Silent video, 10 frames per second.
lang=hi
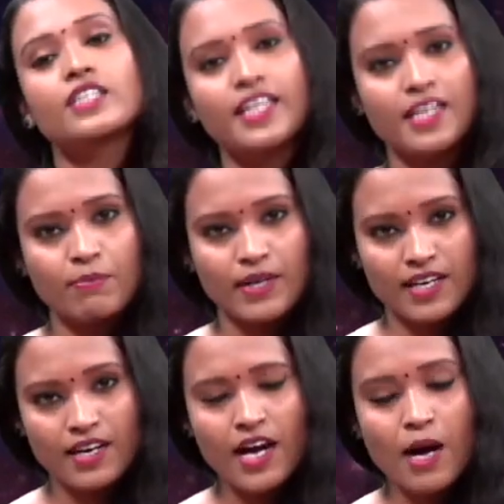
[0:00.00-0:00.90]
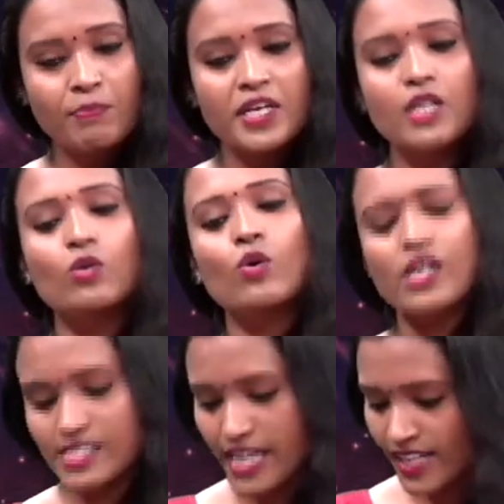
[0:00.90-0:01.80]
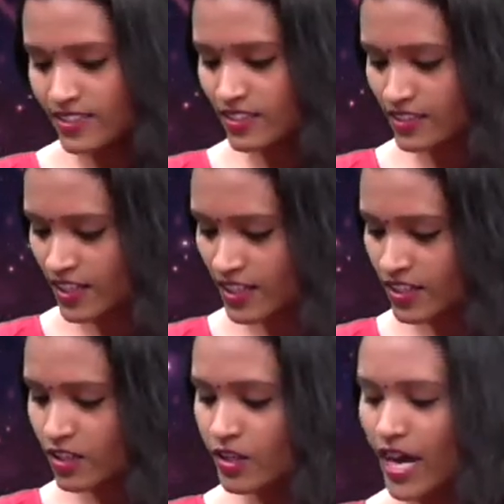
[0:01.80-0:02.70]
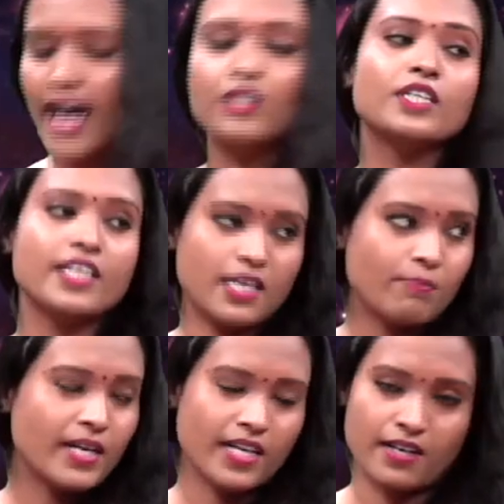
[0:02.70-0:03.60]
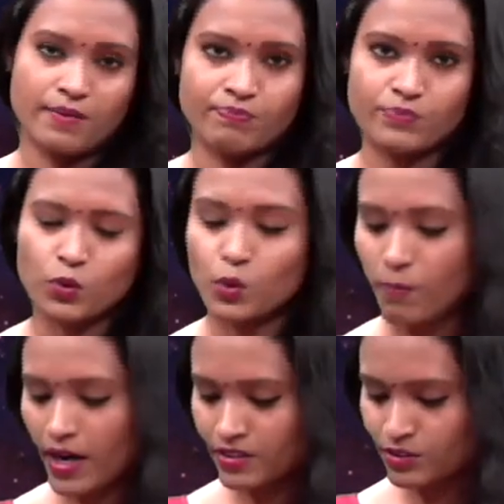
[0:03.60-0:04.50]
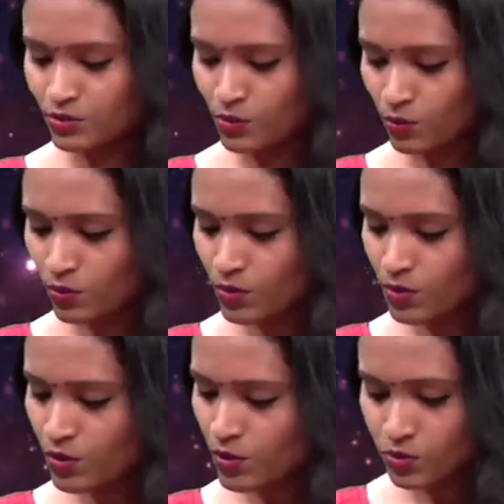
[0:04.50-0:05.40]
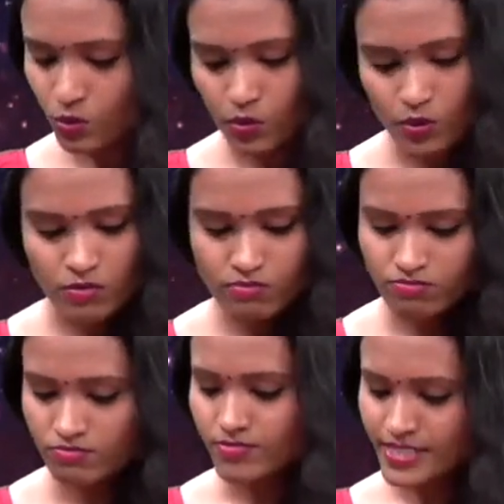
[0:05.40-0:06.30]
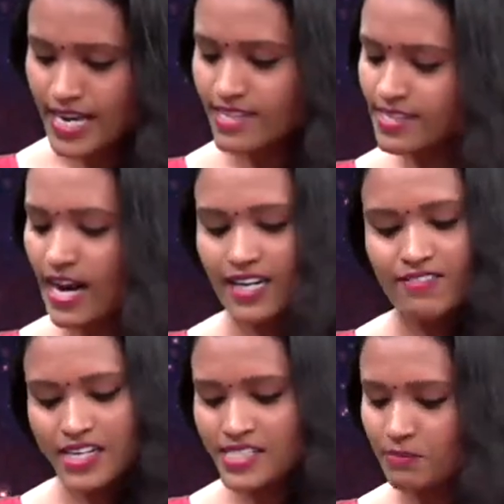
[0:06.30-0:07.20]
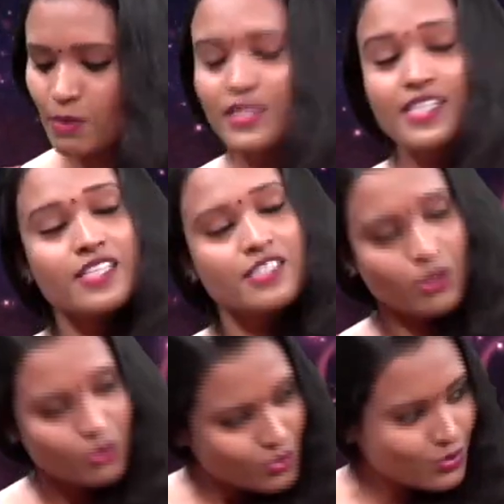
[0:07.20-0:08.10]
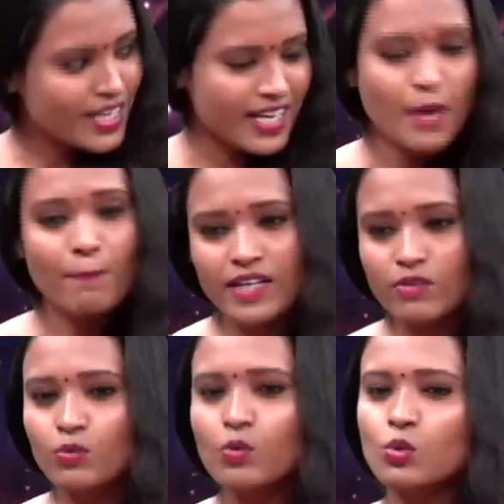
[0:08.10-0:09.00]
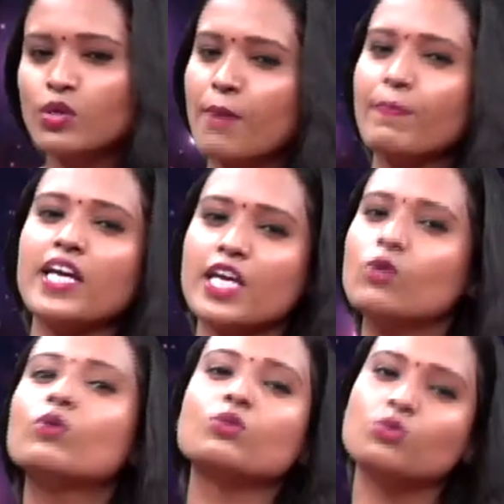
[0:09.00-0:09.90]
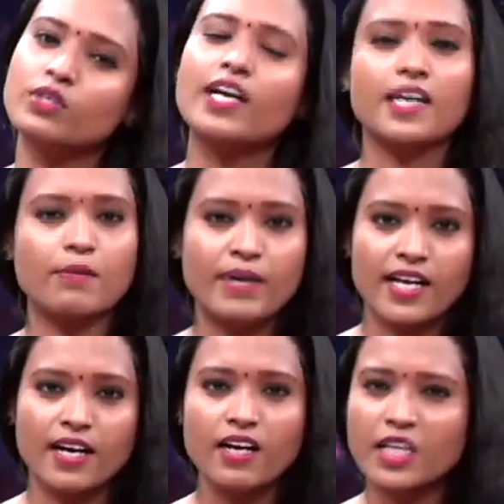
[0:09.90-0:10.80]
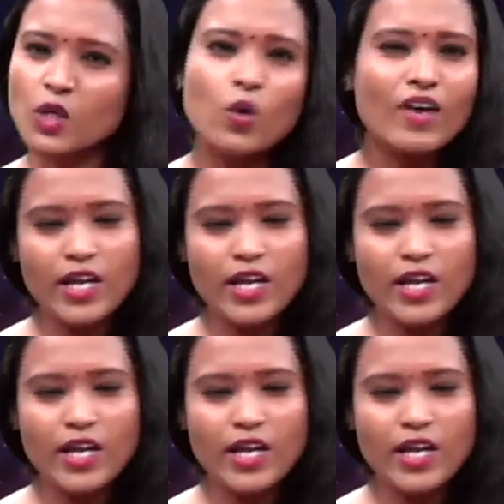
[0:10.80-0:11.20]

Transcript: लेना पड़ेगा अपने ईगो को असाइड करके एक्शन लेना पड़ेगा दोनों पार्टनर्स को तो यस yes, आने वाले समय में चीज़ें ज़रूर सुधरेंगी बट उनको थोड़ा अपना ईगो को दूर करना पड़ेगा ईगो वाले